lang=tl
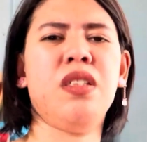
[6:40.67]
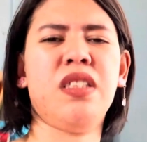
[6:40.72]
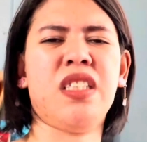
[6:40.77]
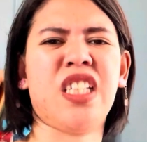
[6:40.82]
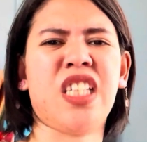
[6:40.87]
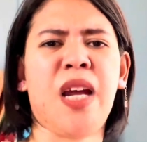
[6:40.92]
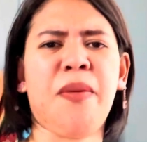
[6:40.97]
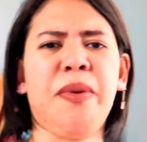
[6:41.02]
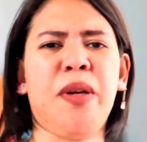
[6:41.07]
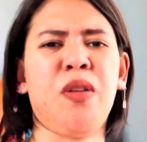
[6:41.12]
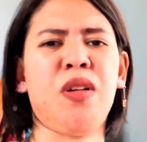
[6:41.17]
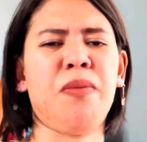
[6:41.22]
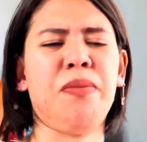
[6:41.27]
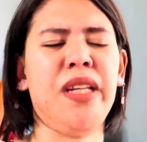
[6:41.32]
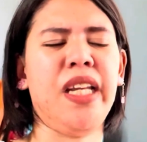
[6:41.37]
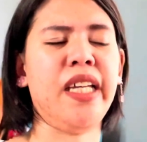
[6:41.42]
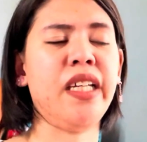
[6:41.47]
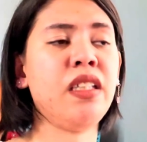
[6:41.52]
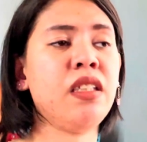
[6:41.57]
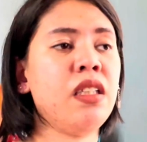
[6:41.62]
sa Shopee ko
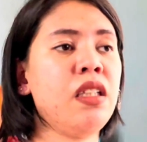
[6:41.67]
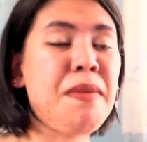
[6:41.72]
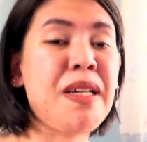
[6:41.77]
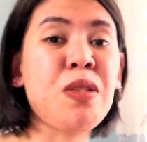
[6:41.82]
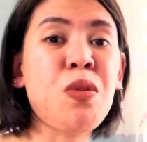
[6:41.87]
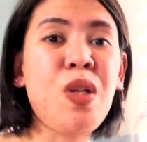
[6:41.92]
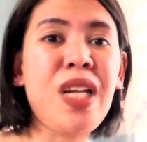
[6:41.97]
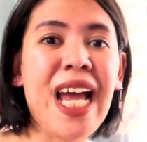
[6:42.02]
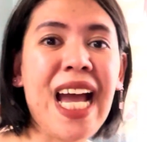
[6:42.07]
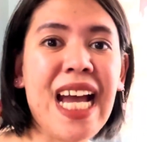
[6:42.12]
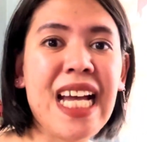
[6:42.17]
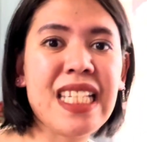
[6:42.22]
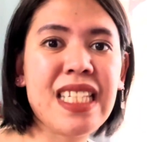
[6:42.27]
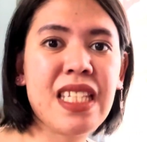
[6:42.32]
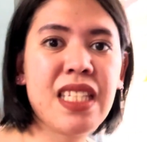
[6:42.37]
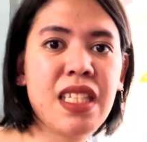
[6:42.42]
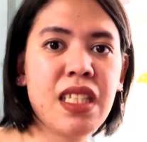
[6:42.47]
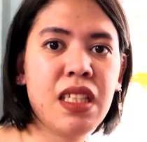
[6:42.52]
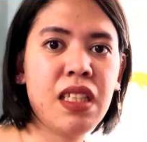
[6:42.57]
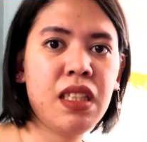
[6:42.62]
nabili.
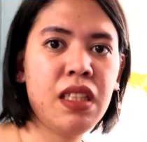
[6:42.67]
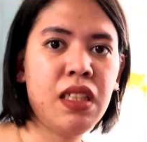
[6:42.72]
Madulas!